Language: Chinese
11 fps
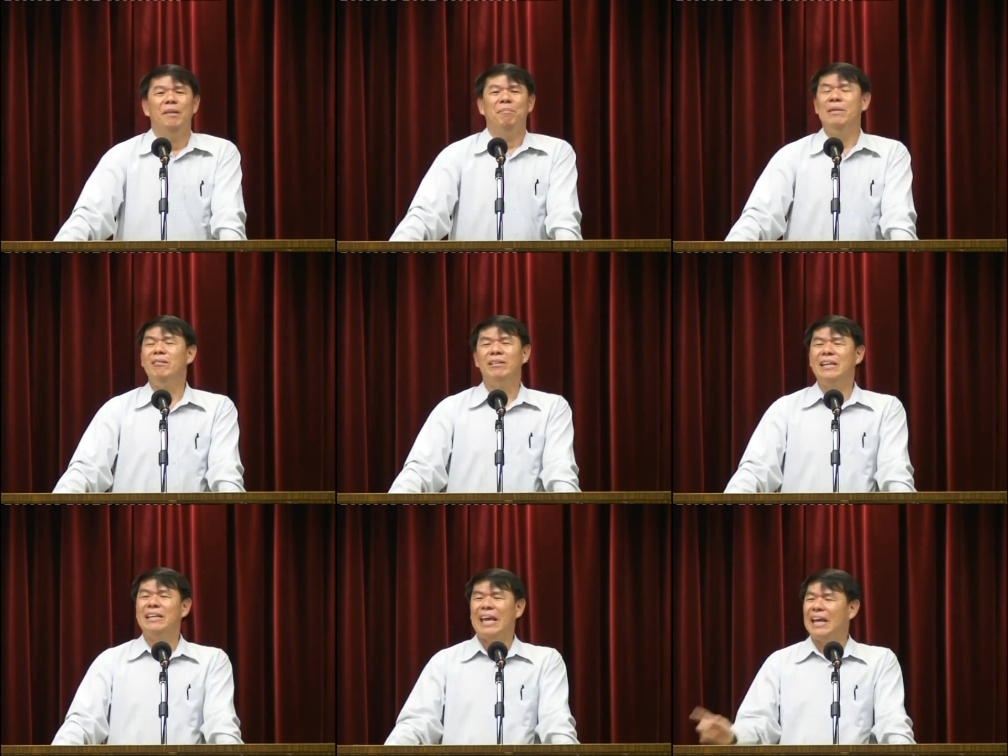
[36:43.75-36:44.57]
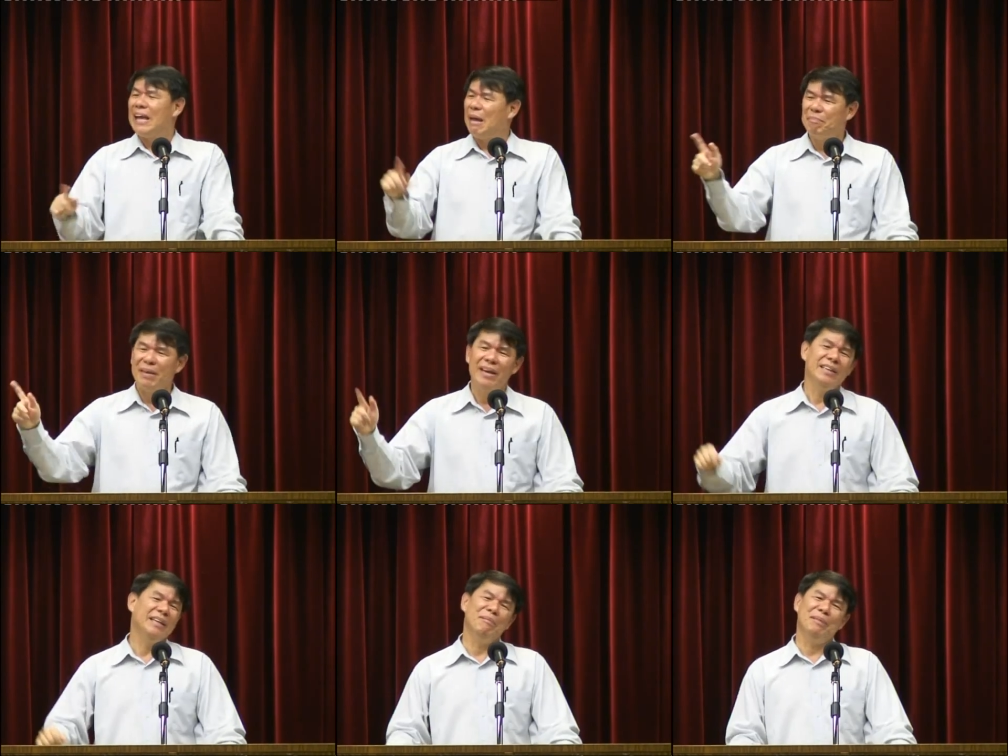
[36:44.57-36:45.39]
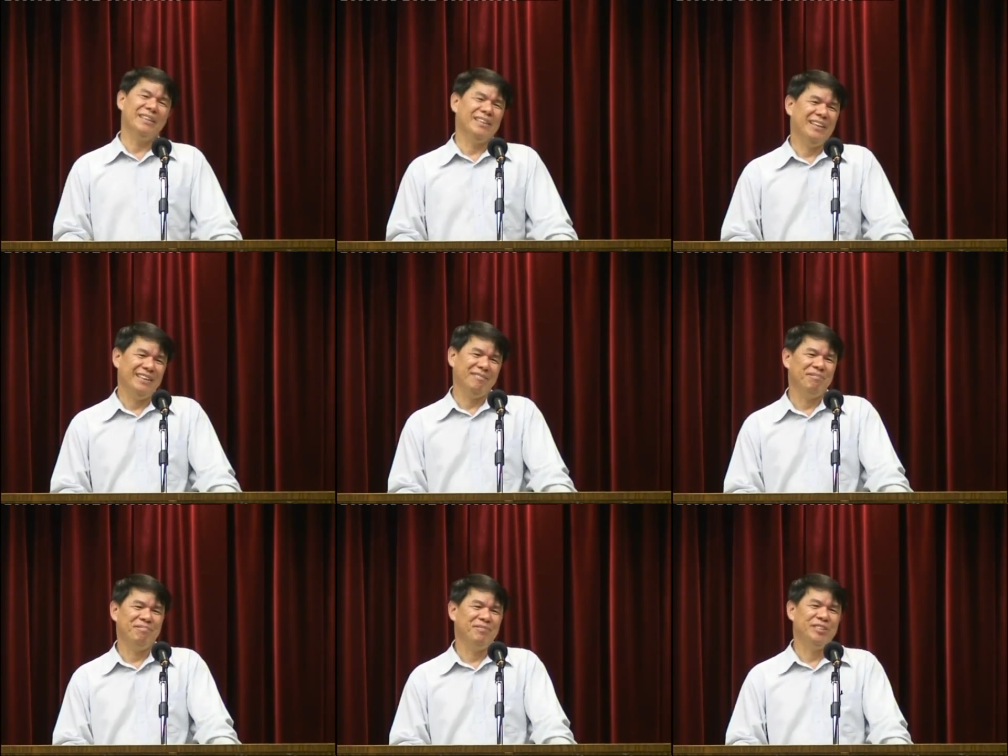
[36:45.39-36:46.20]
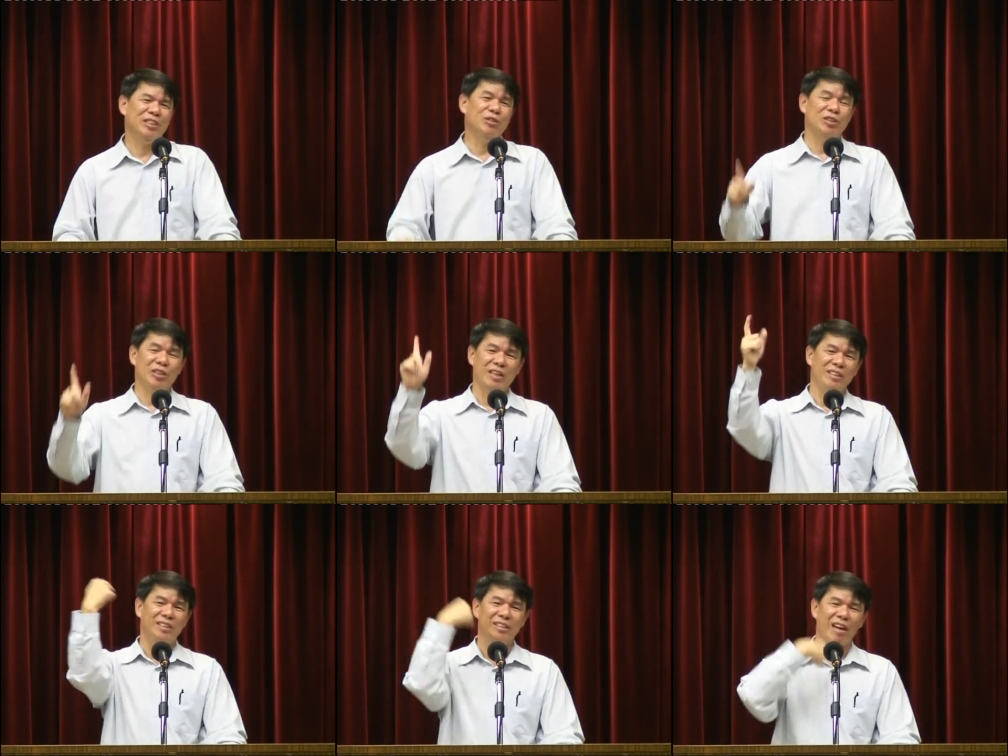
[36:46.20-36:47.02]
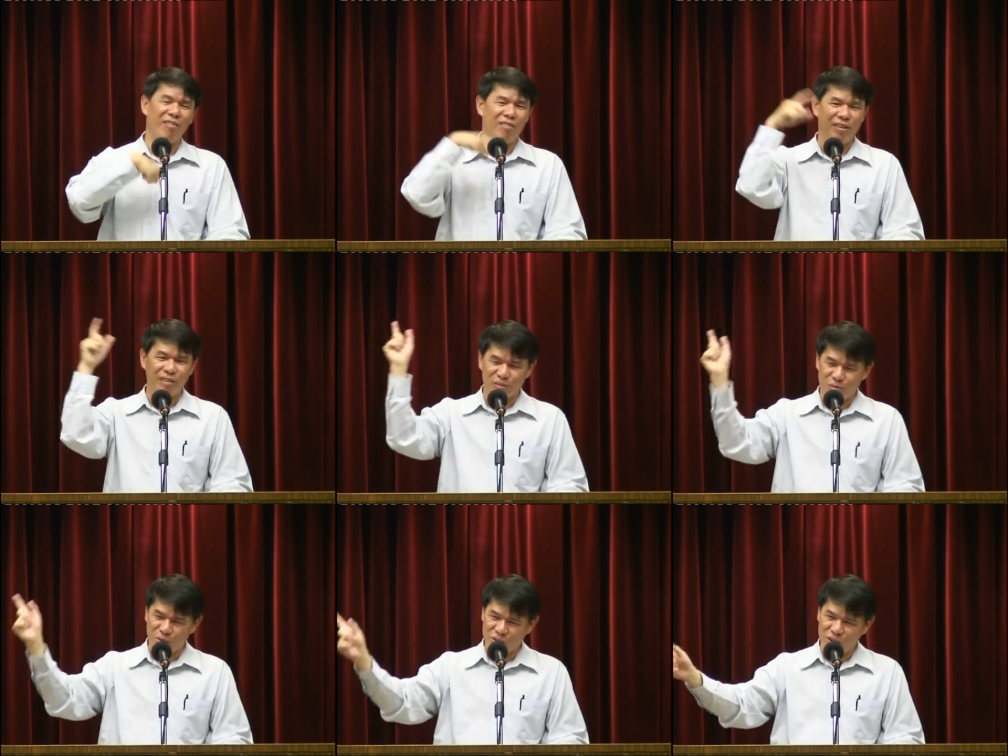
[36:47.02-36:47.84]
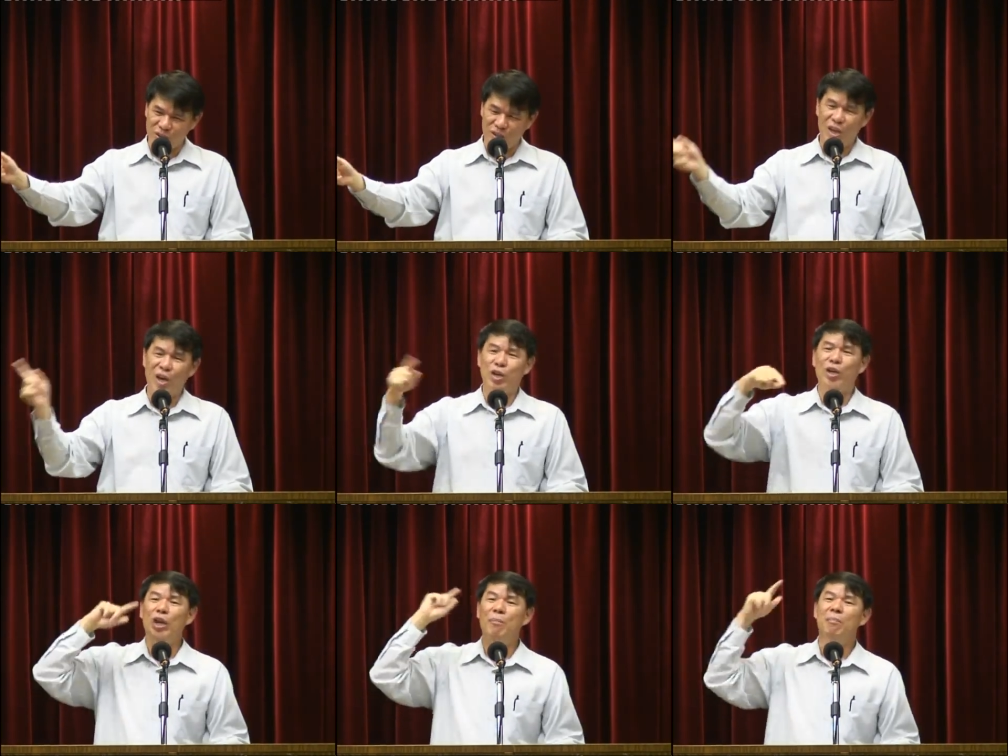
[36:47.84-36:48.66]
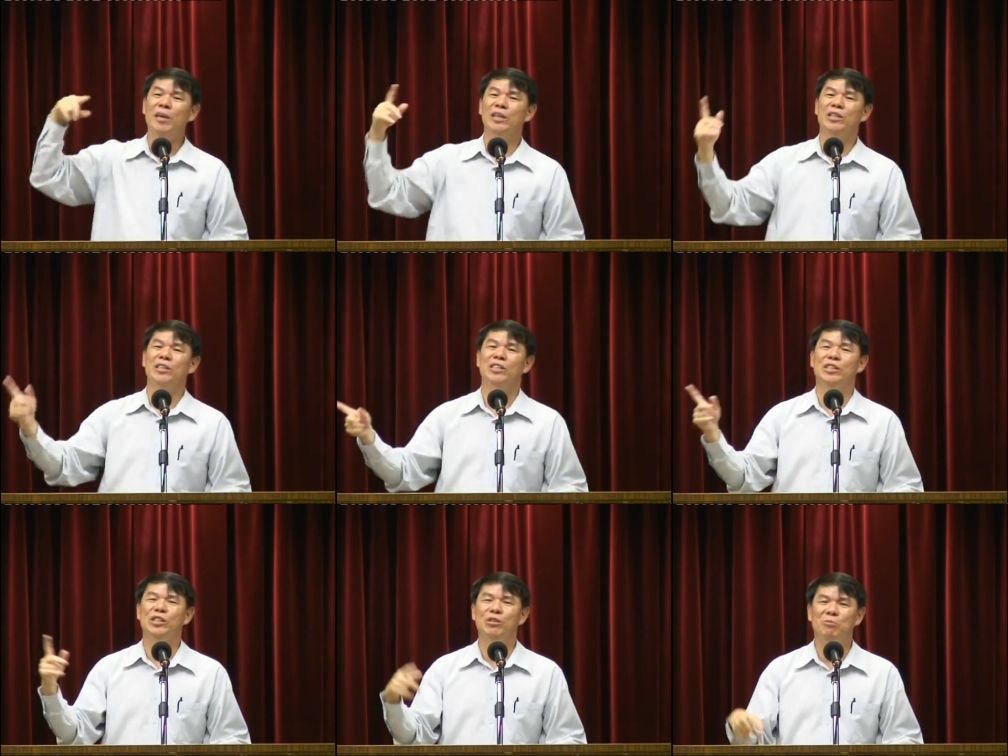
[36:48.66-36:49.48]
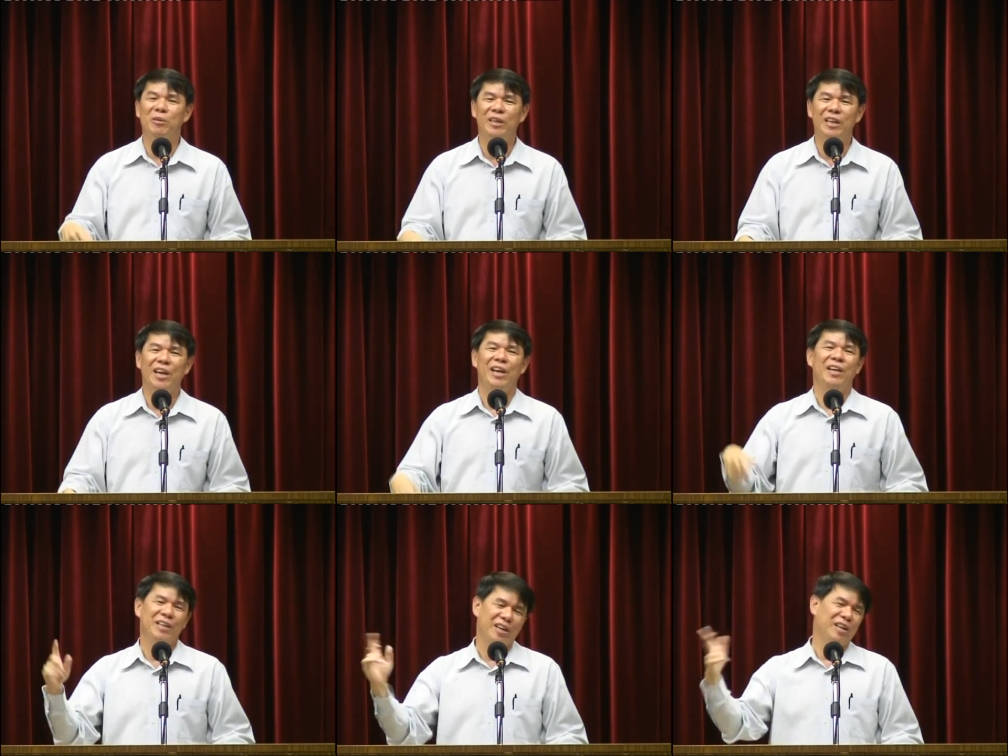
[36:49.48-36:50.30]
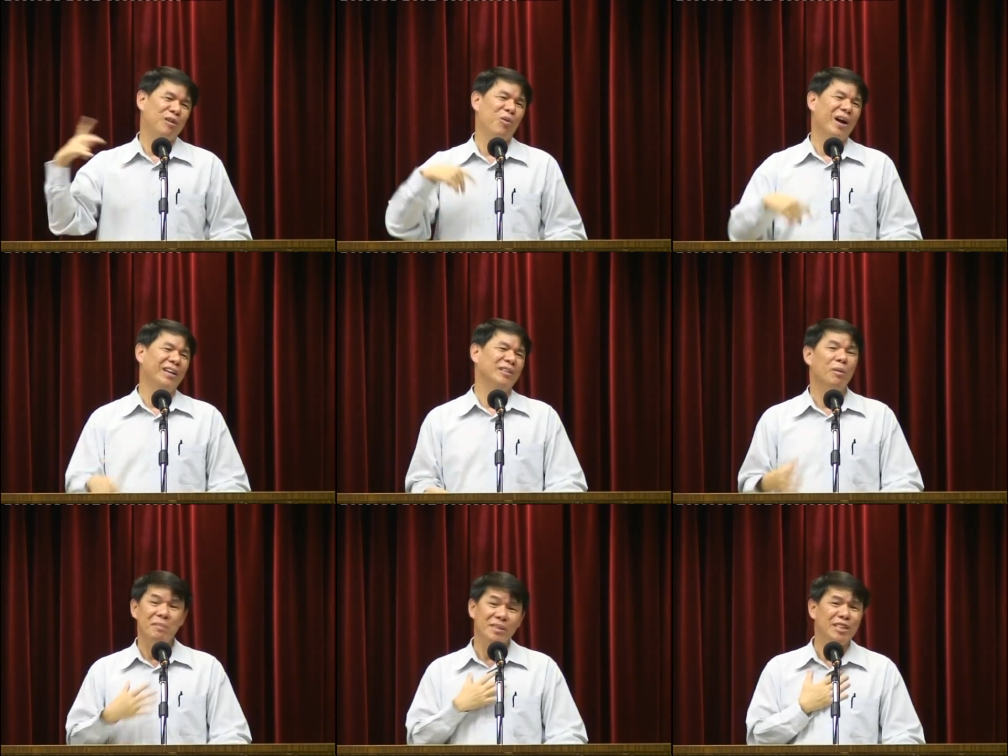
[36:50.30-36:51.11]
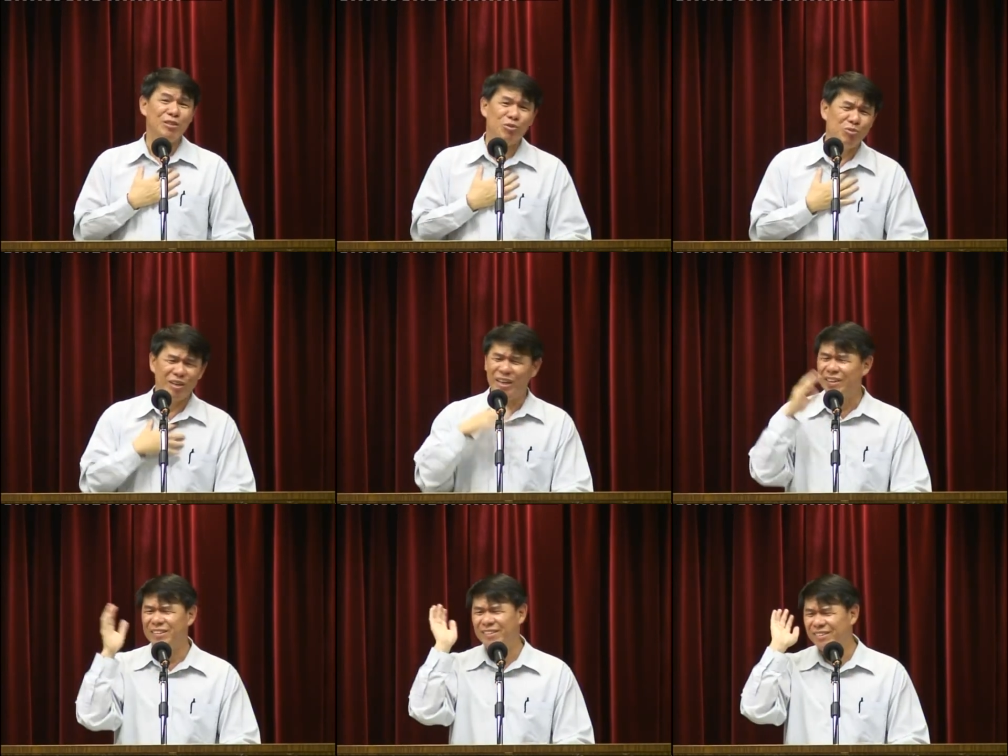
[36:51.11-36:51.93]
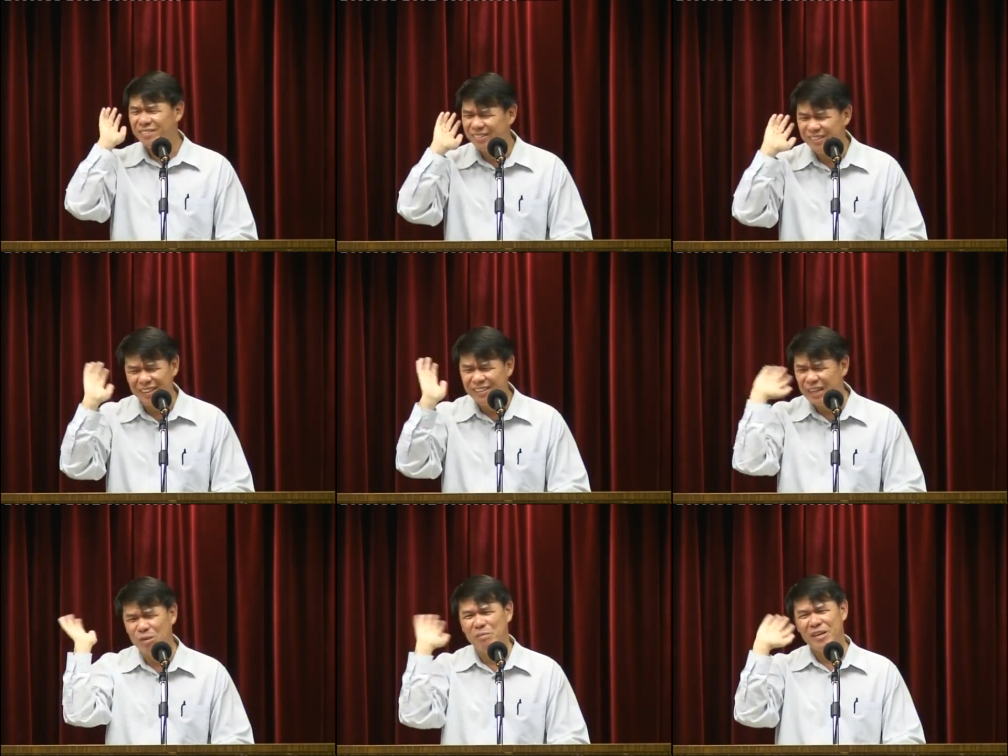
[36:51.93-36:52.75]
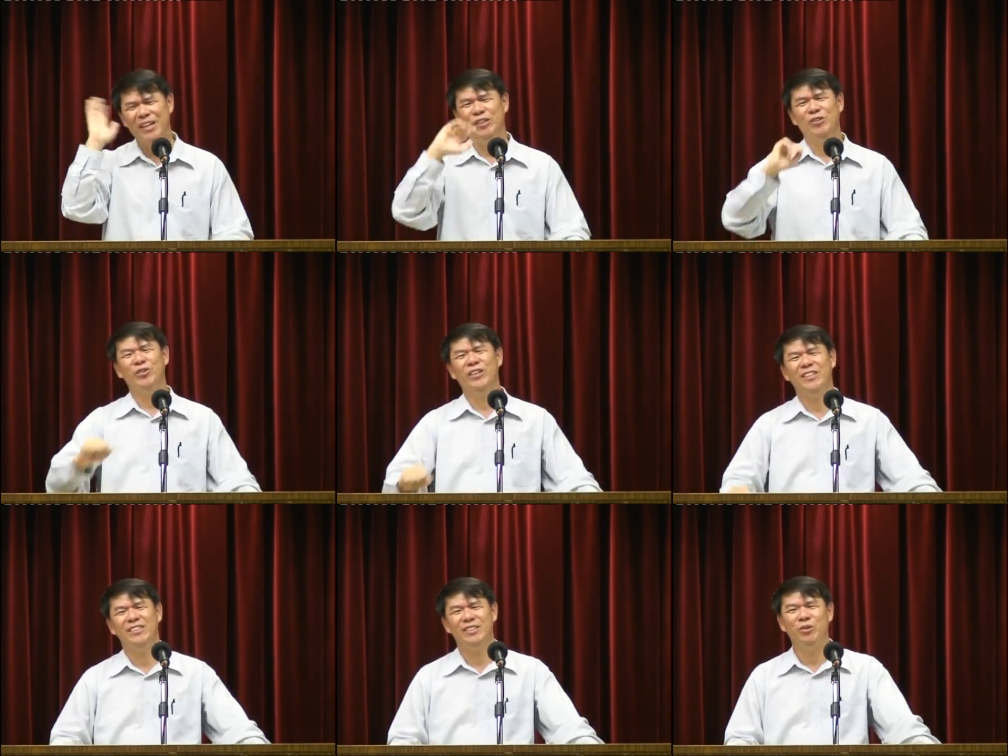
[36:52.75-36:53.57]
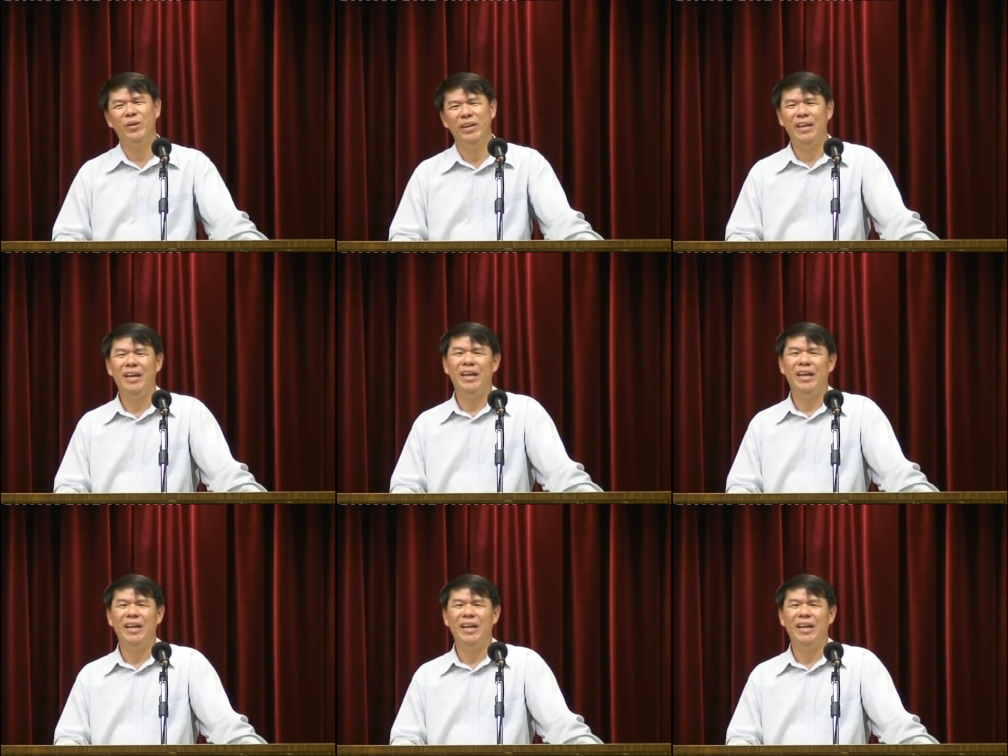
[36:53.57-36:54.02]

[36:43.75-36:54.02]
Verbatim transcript: 没有人可以看别人的命的，只有神知道人的过去。隐秘的事是属于耶和华的。我们信主的人，神给我们很多的智慧。